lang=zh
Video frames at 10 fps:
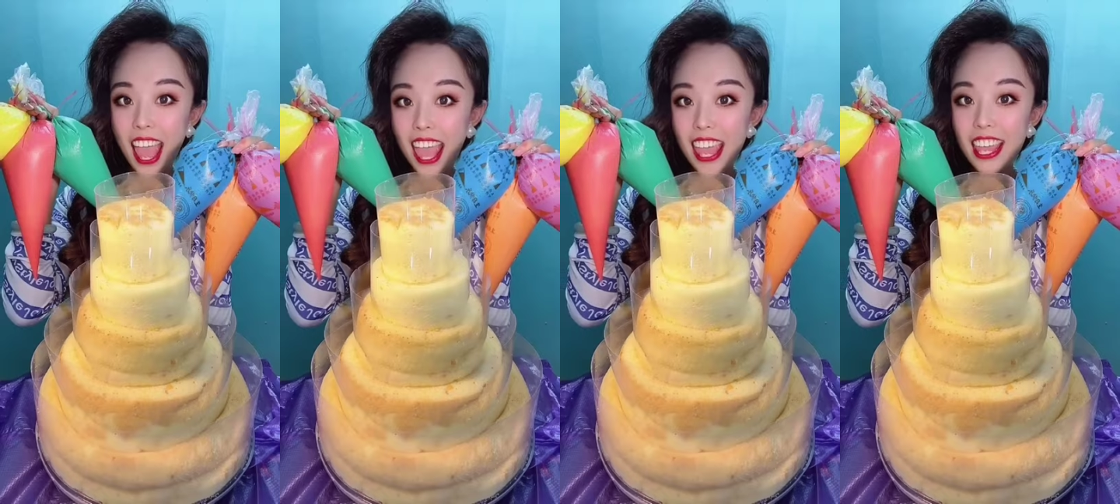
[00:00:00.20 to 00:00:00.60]

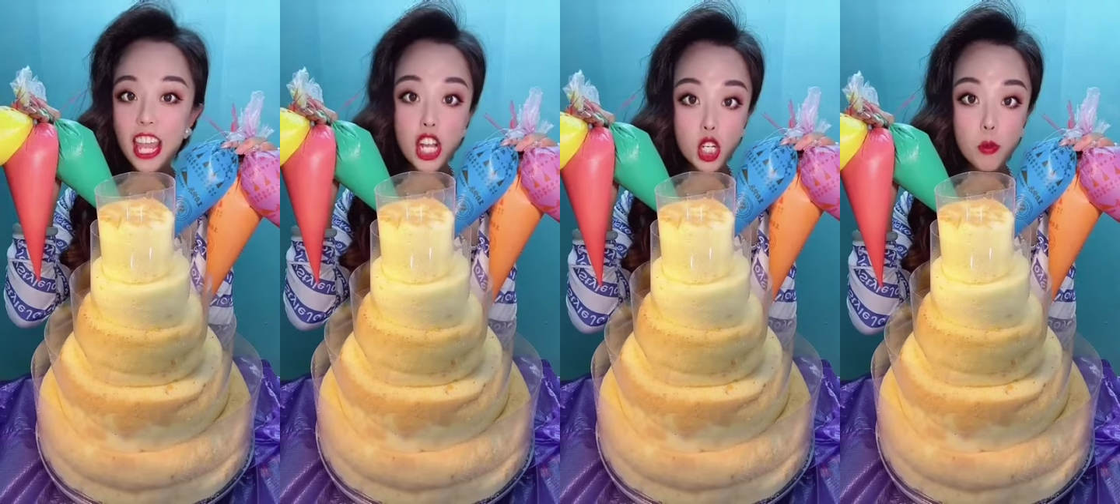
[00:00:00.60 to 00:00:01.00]
嘿，
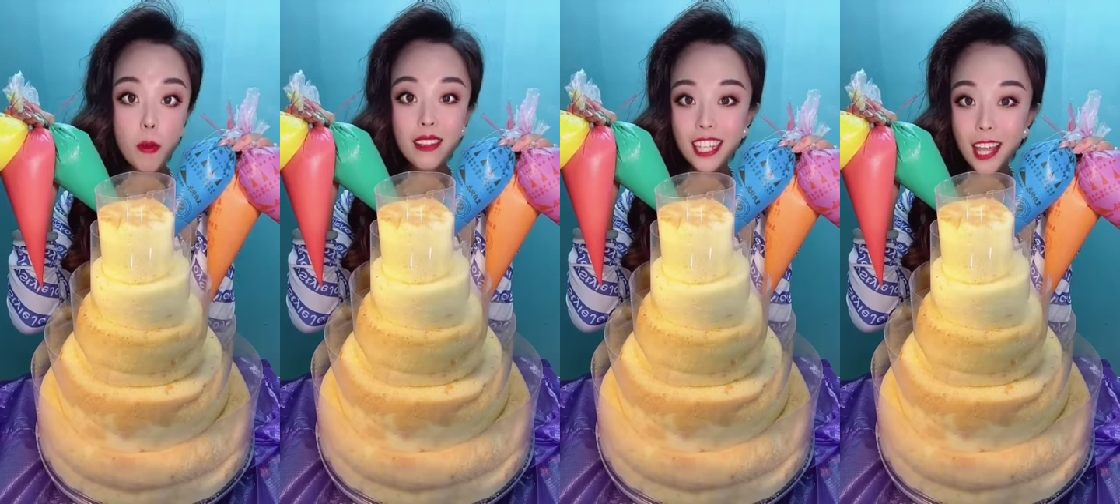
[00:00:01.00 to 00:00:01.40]
吃不
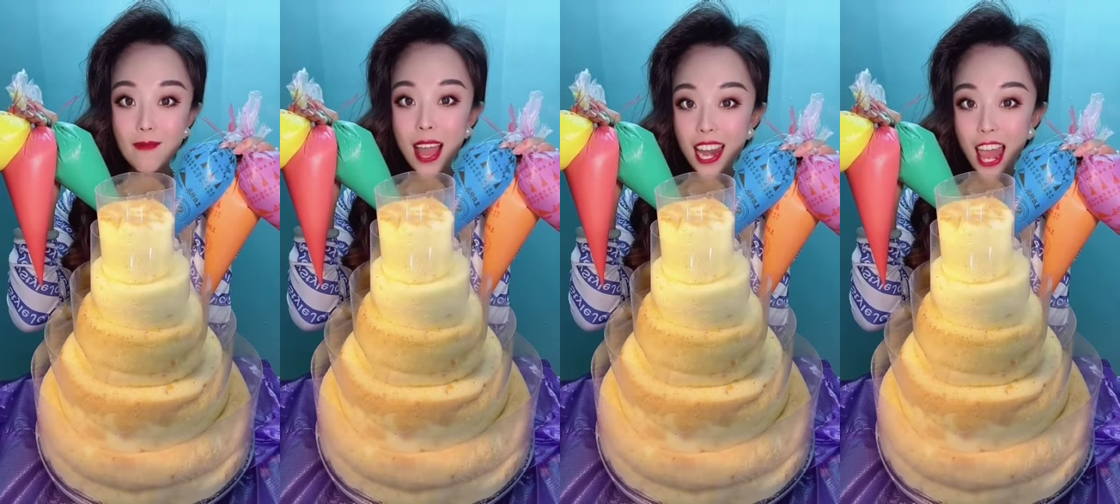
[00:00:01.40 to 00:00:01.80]
胖的小姨
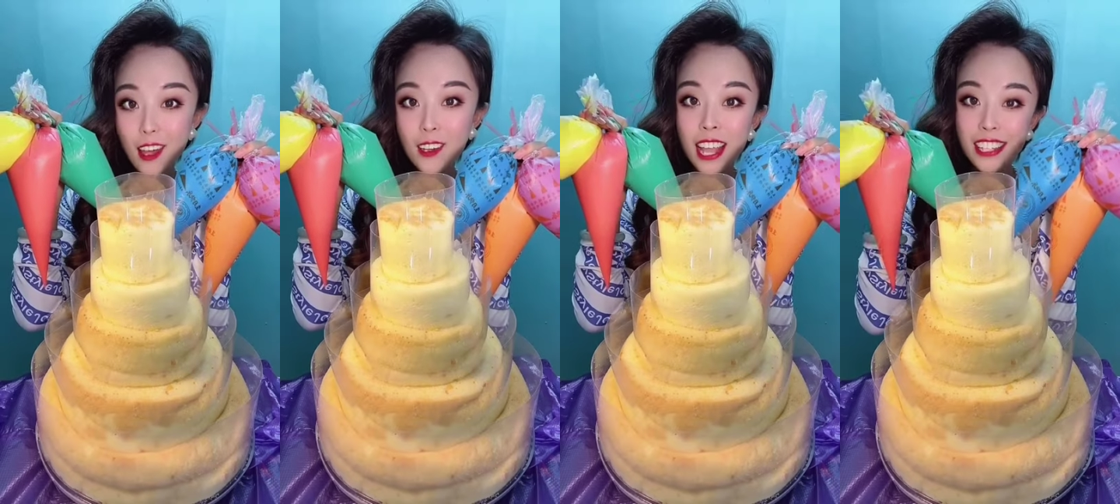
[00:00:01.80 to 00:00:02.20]
妈来喽！